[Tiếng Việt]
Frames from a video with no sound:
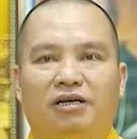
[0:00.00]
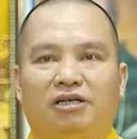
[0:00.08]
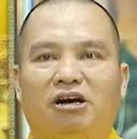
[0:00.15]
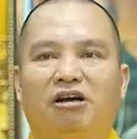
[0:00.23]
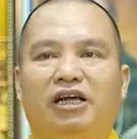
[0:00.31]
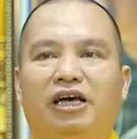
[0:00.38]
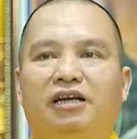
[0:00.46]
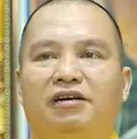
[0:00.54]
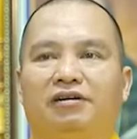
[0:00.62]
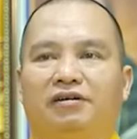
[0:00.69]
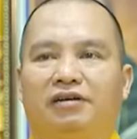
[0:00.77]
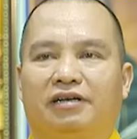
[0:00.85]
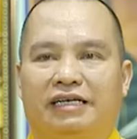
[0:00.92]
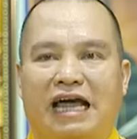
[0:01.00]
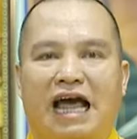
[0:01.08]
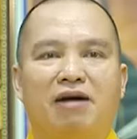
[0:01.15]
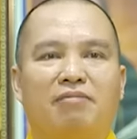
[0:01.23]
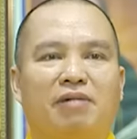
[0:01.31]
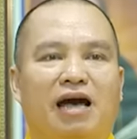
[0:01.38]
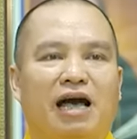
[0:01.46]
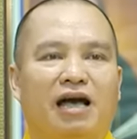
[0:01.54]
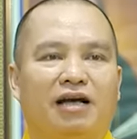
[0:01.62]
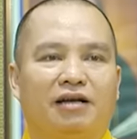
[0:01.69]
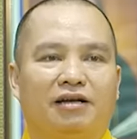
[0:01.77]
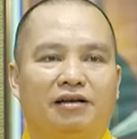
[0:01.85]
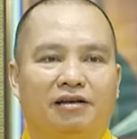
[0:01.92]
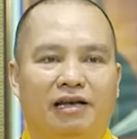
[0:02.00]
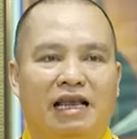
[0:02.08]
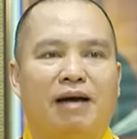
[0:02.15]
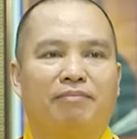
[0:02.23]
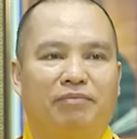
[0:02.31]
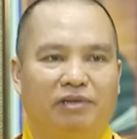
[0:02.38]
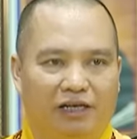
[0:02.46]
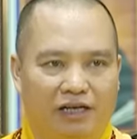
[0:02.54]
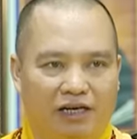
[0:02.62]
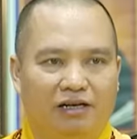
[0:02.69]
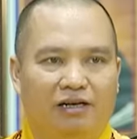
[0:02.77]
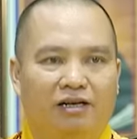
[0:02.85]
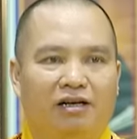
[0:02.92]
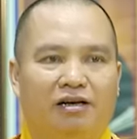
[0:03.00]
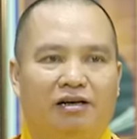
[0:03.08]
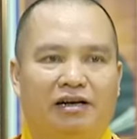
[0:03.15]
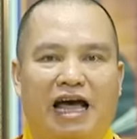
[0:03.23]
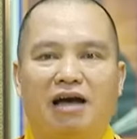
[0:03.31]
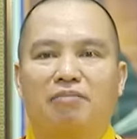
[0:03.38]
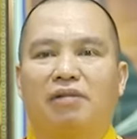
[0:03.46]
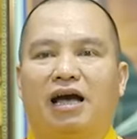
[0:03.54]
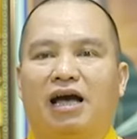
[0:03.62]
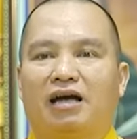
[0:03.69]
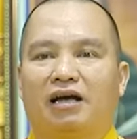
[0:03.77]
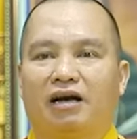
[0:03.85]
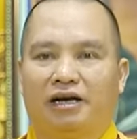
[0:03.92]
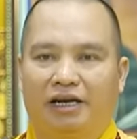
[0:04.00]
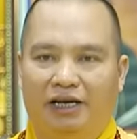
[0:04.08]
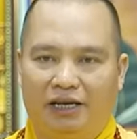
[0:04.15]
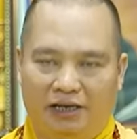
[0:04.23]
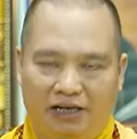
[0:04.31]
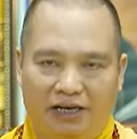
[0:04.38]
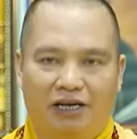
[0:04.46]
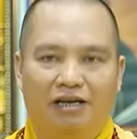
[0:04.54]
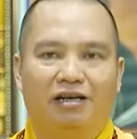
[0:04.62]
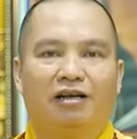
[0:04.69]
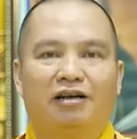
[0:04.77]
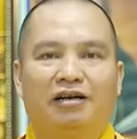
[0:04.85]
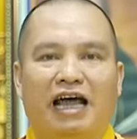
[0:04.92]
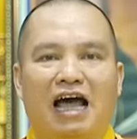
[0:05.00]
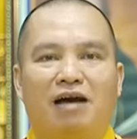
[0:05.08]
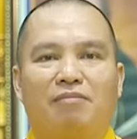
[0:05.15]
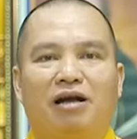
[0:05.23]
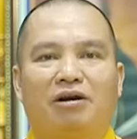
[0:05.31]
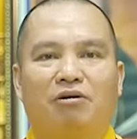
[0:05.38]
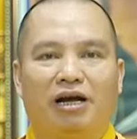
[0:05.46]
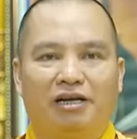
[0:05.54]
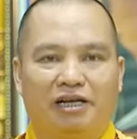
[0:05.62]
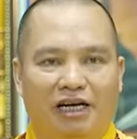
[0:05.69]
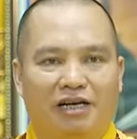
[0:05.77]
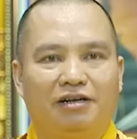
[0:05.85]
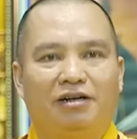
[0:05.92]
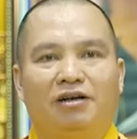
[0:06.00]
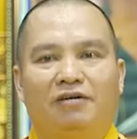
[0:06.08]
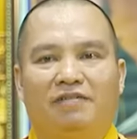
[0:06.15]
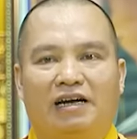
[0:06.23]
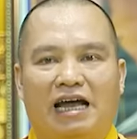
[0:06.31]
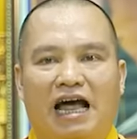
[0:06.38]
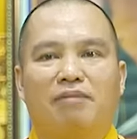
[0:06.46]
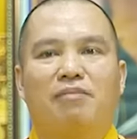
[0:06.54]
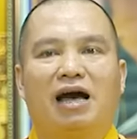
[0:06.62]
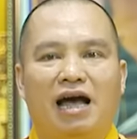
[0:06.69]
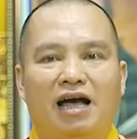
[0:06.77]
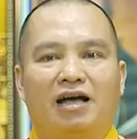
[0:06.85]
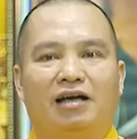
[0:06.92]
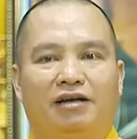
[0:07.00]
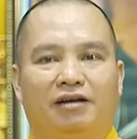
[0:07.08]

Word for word: cho nên ráng mà làm thiện ráng mà nghĩ thiện ráng mà nói thiện và ráng mà